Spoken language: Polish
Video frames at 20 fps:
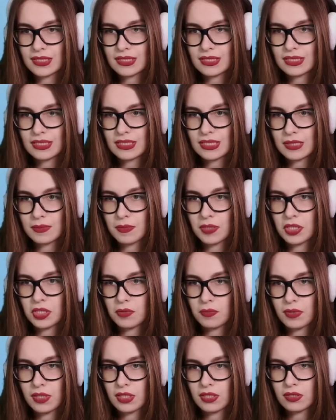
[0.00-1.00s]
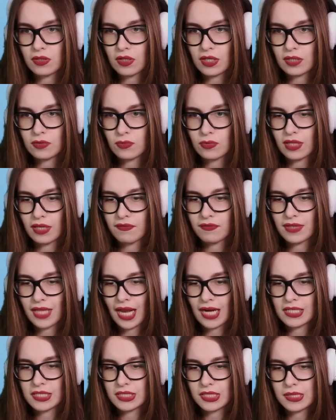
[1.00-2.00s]
cycki się zmieniły i trochę tutaj w
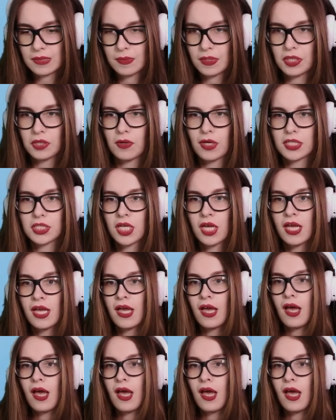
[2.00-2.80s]
talii się zmieniłaś.